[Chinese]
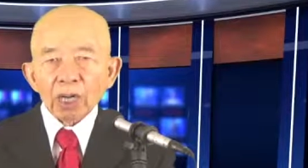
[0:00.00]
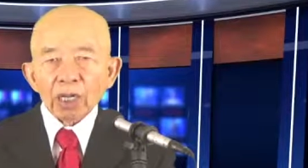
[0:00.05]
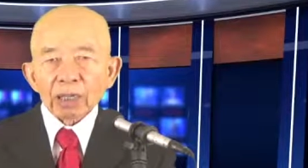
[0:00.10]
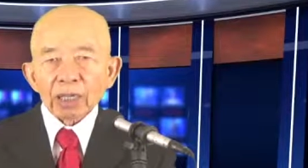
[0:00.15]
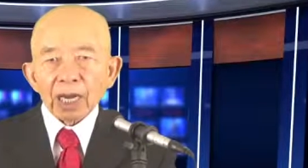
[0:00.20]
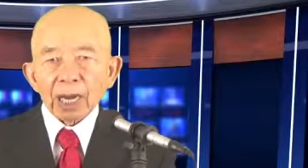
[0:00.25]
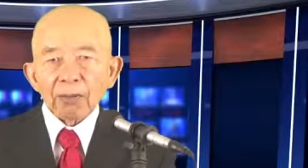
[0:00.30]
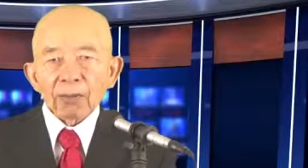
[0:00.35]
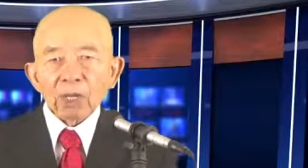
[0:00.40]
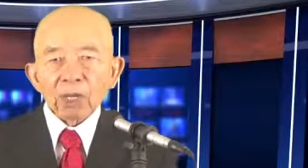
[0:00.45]

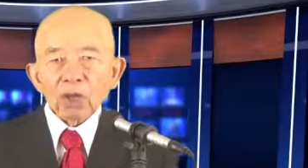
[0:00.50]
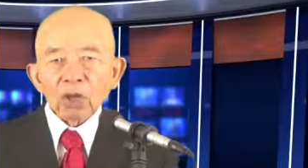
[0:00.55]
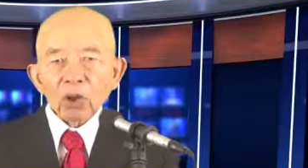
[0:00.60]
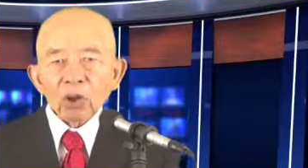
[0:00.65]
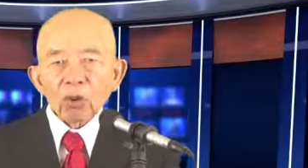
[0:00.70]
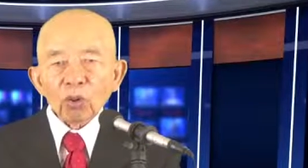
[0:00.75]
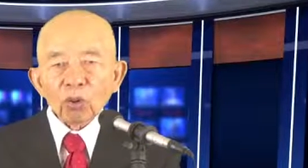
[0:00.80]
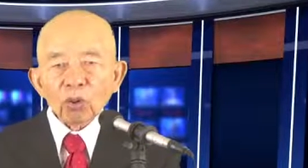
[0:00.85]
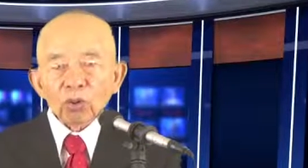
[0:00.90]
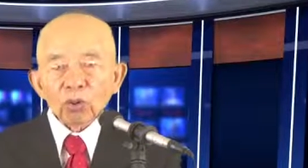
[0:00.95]
他们
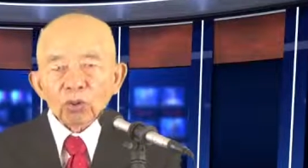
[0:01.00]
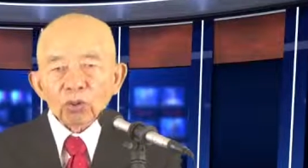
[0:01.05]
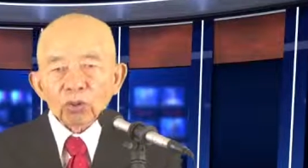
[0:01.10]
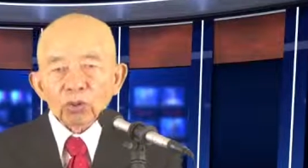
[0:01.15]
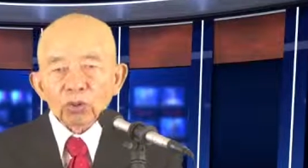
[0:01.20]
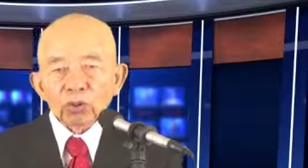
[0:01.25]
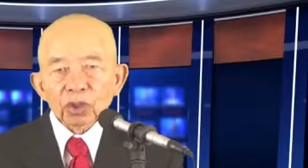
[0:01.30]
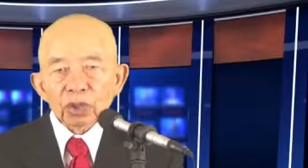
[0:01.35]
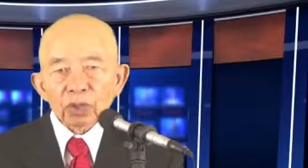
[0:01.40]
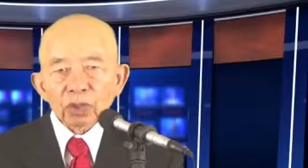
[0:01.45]
都
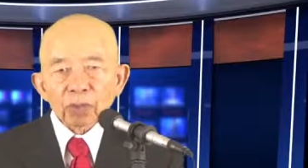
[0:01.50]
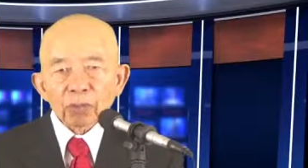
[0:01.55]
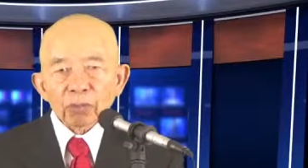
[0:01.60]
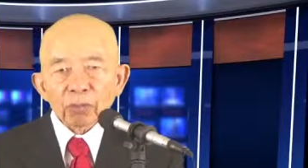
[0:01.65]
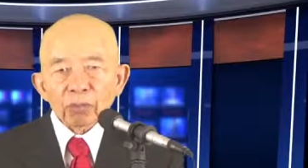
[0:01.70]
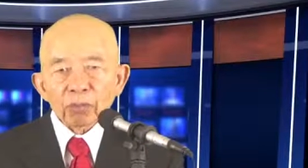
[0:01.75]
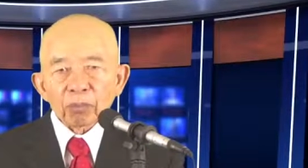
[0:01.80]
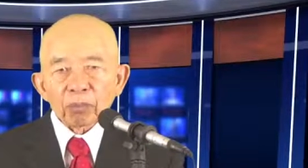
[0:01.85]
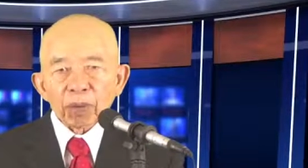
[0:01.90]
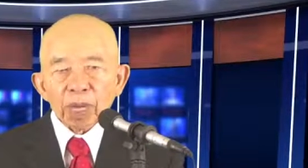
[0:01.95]
是
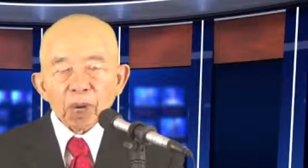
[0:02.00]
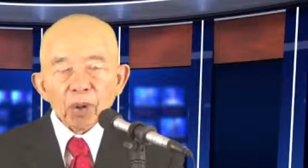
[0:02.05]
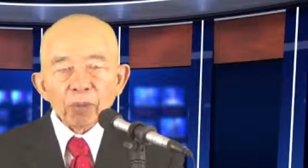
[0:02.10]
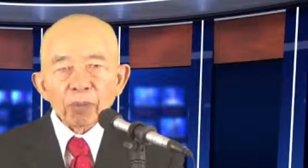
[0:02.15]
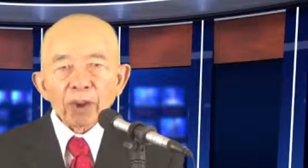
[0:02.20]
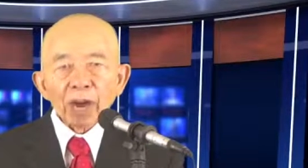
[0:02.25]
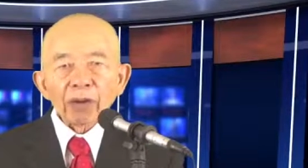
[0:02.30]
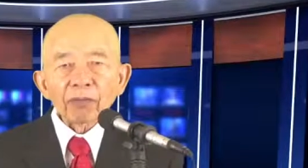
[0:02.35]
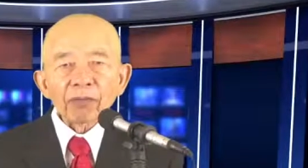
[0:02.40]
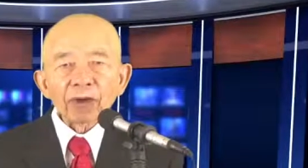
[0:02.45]
没有
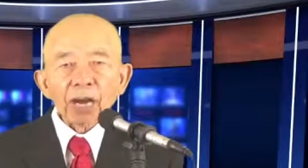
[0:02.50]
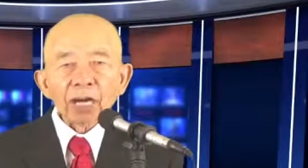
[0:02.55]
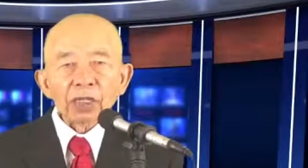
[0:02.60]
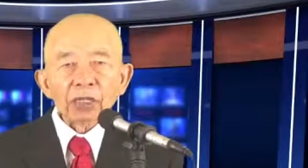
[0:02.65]
办法